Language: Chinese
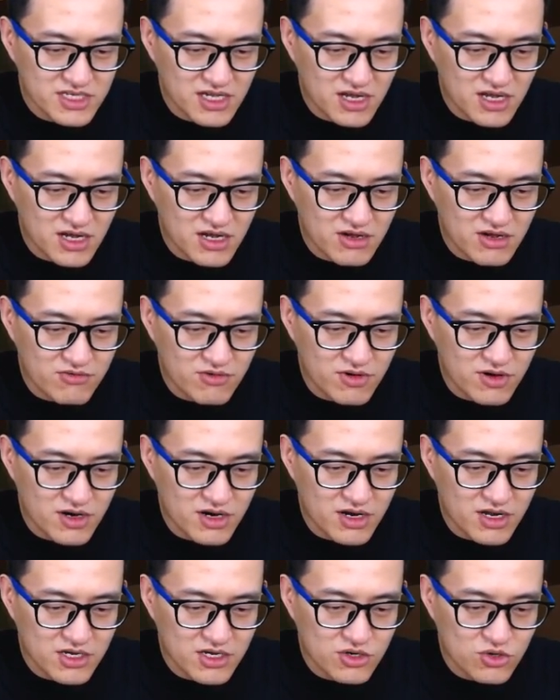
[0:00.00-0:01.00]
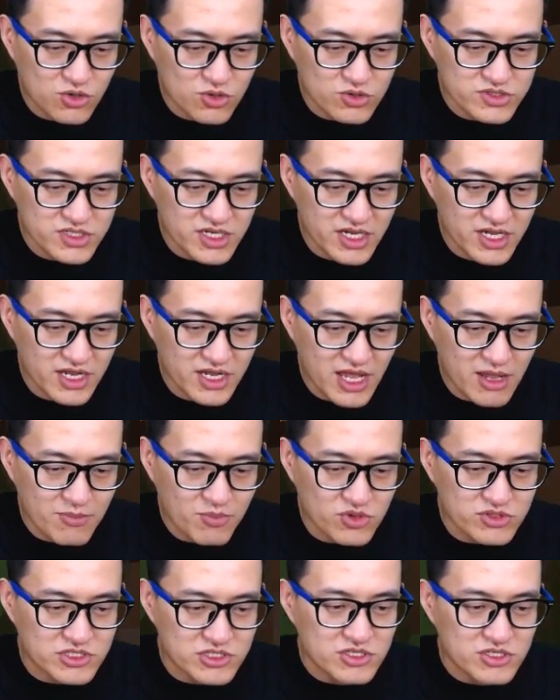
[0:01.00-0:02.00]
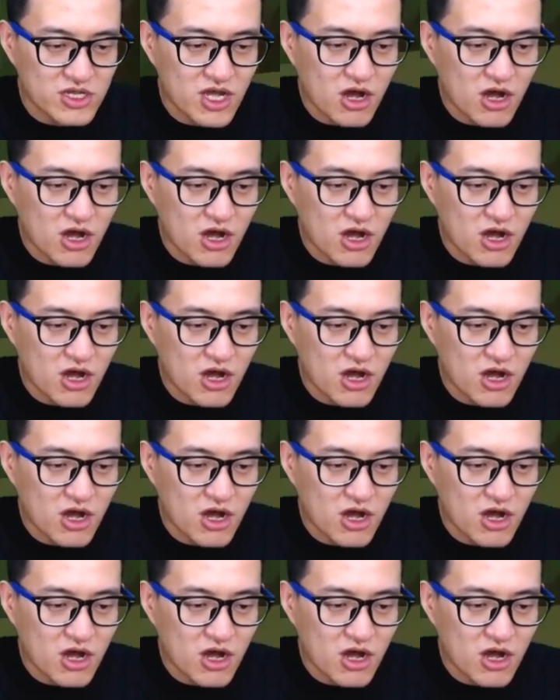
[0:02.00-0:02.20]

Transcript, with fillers: our golden apples，